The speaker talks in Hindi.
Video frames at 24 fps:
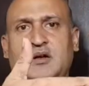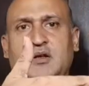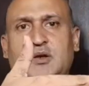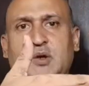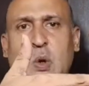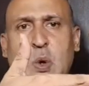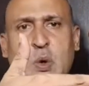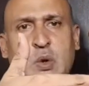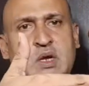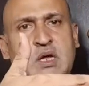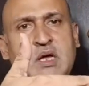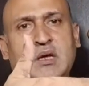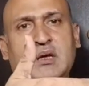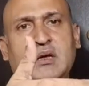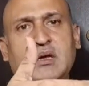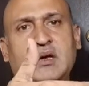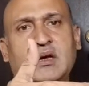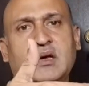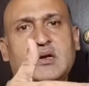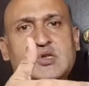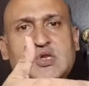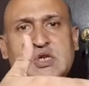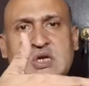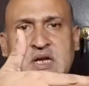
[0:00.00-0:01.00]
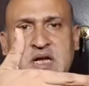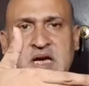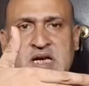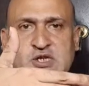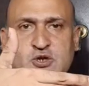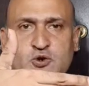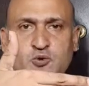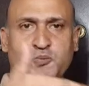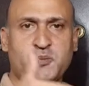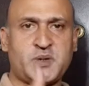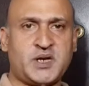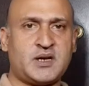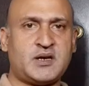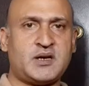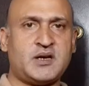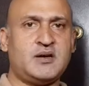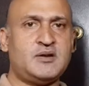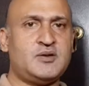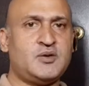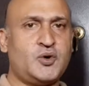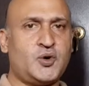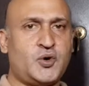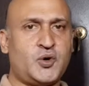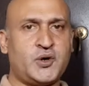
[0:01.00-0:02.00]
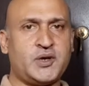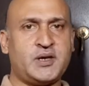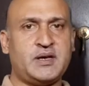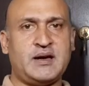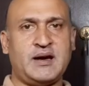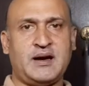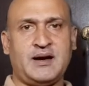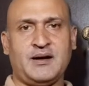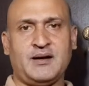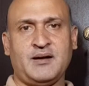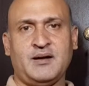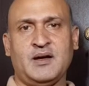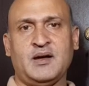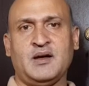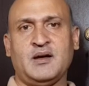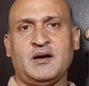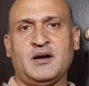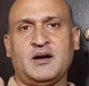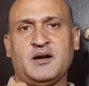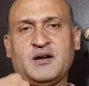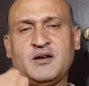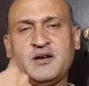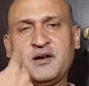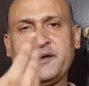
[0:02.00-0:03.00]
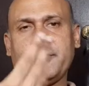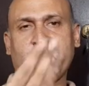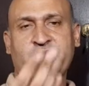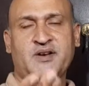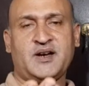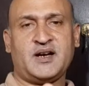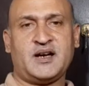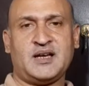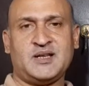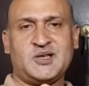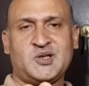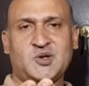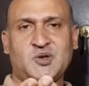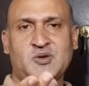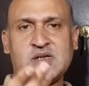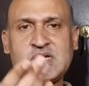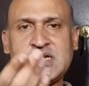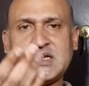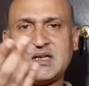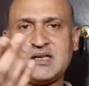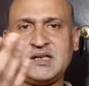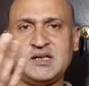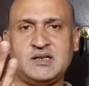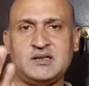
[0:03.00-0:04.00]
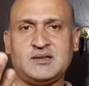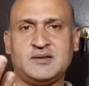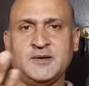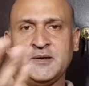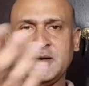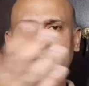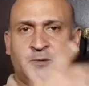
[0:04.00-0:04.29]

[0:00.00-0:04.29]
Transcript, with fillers: धोनी की चेन्नई सुपर किंग हो या विराट कोहली की